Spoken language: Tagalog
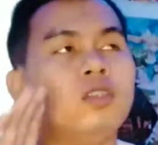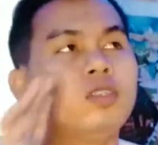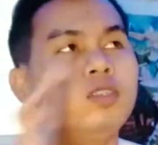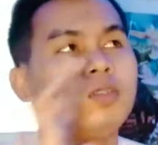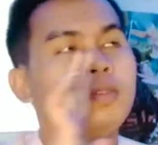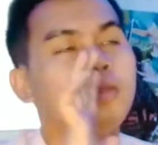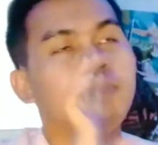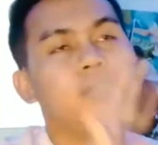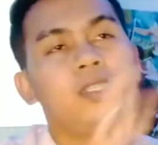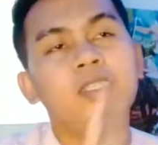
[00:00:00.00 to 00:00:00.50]

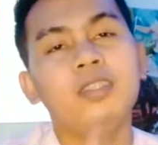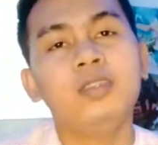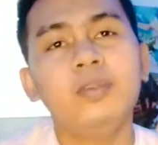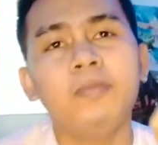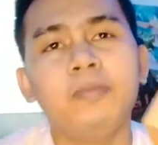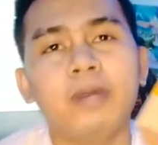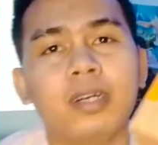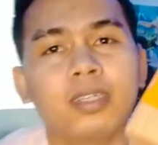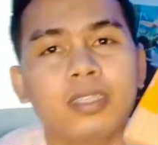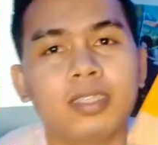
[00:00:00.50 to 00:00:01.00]
So the mystery
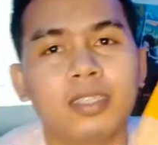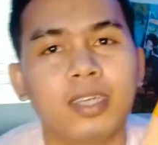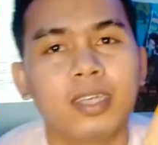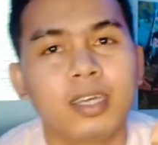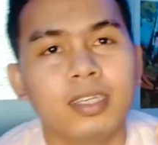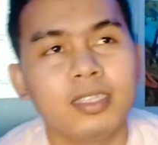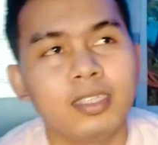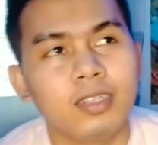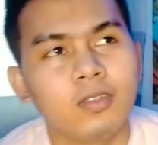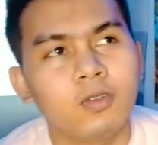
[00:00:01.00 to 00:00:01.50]
box
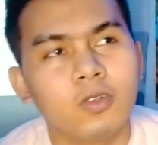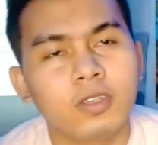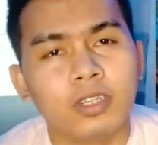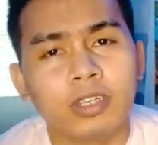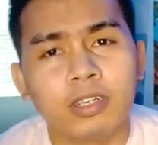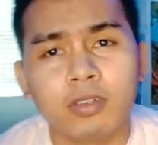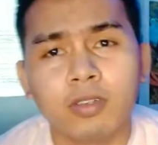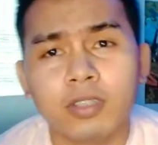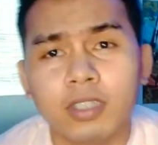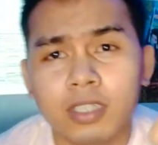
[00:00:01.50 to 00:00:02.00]
guys, in
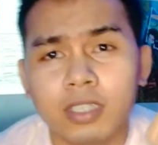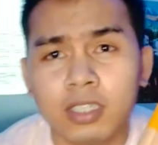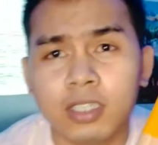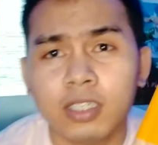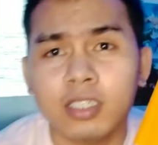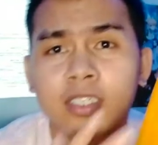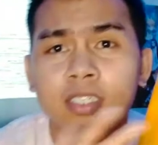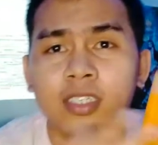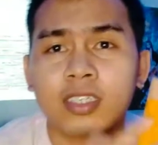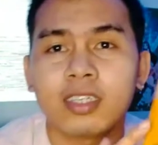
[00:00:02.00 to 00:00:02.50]
order ko sa
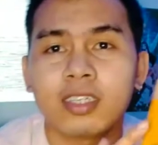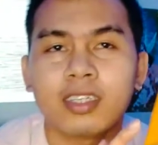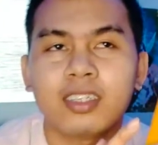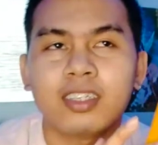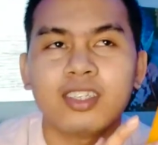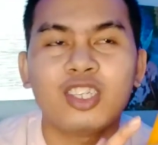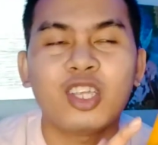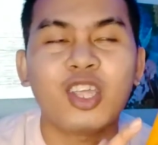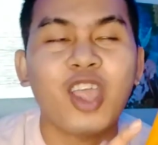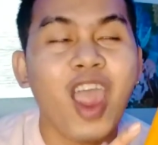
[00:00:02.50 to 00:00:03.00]
sh
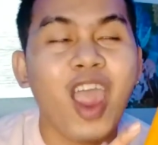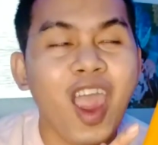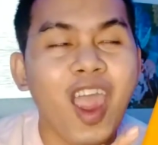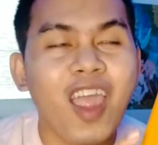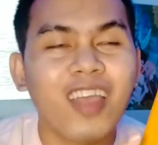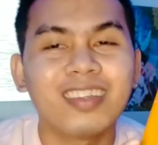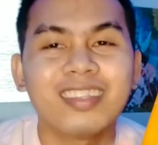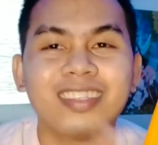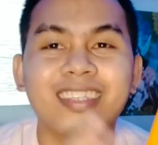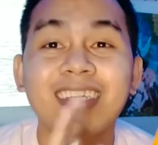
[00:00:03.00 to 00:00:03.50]
sh
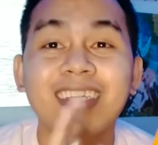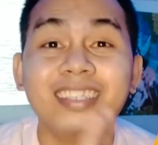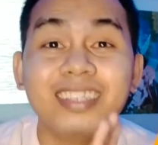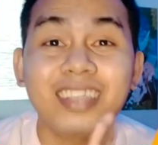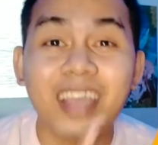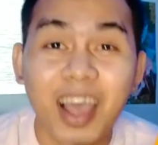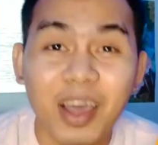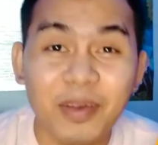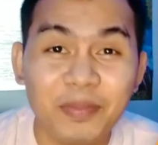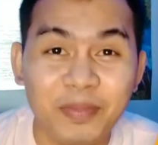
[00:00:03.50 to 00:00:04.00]
sa
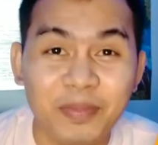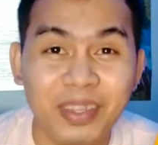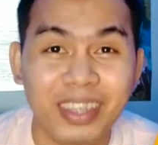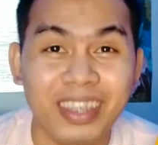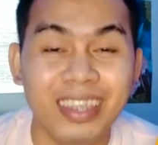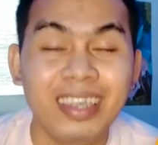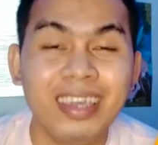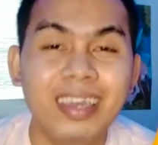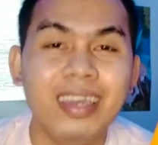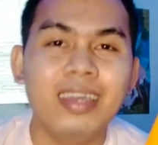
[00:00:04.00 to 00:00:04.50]
Shopee
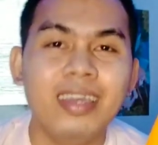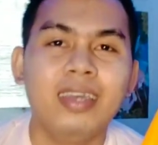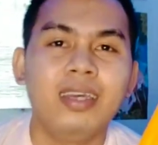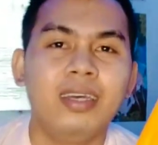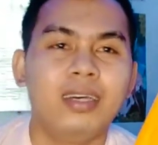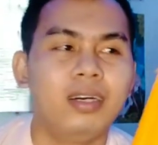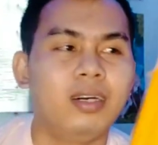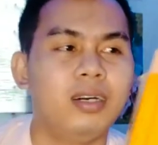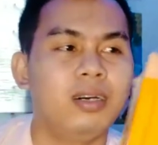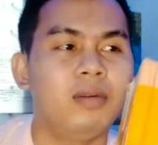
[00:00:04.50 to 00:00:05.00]

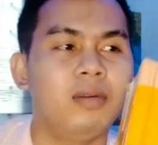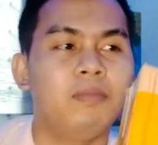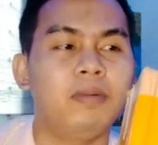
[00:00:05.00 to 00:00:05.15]
uh,